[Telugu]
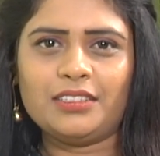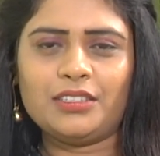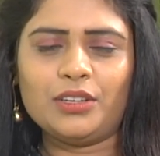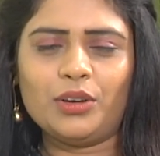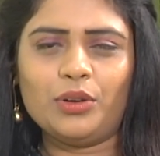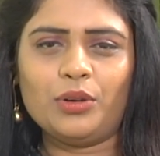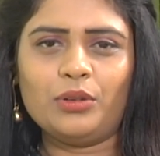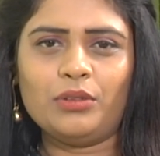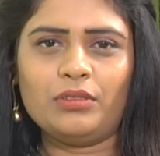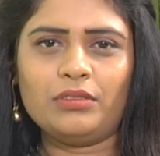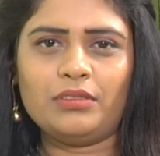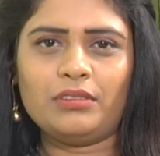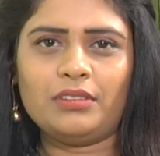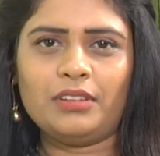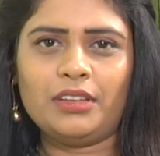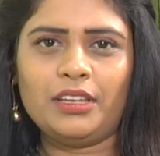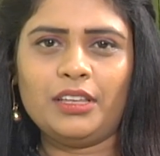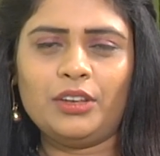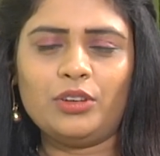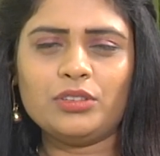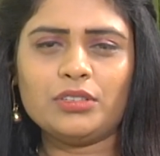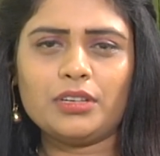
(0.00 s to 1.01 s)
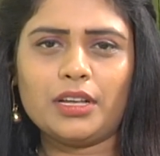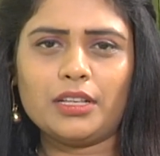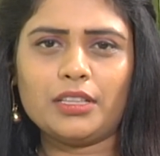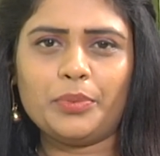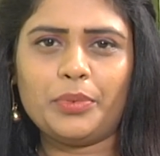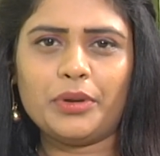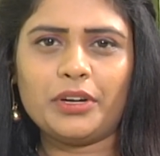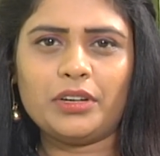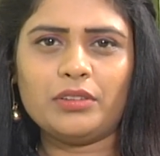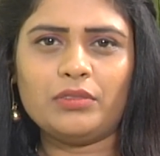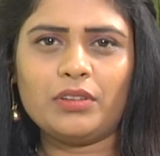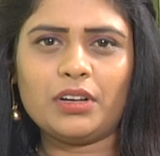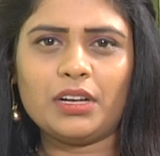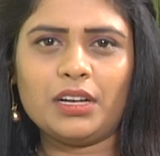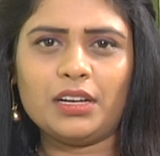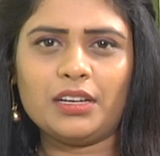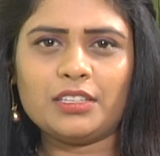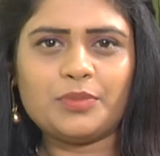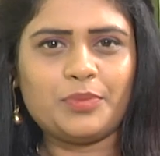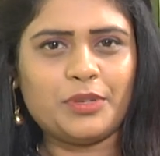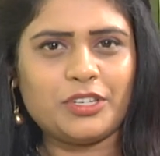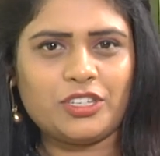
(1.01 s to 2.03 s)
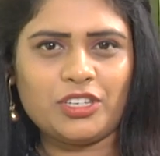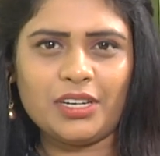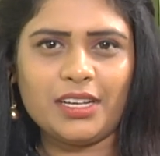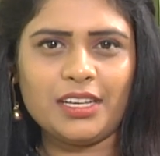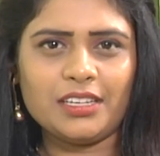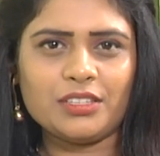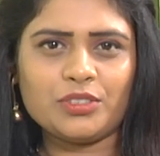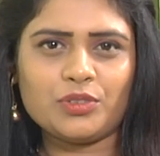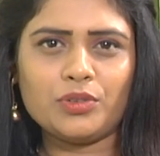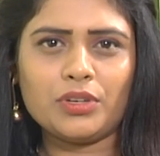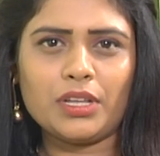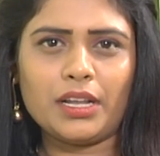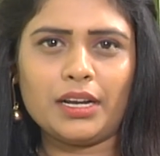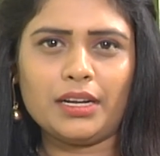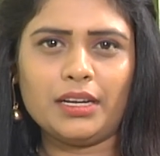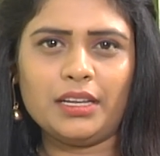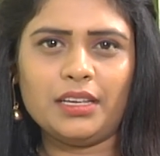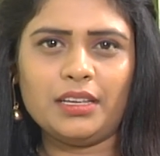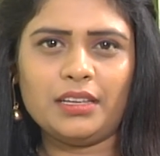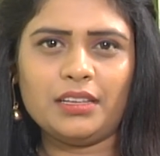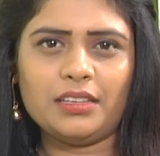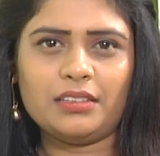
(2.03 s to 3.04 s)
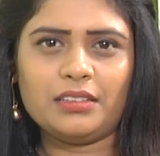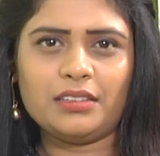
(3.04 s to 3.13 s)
సో ఈరోజు నాతో పాటు ఒక స్పెషల్ గెస్ట్ ఉన్నారండి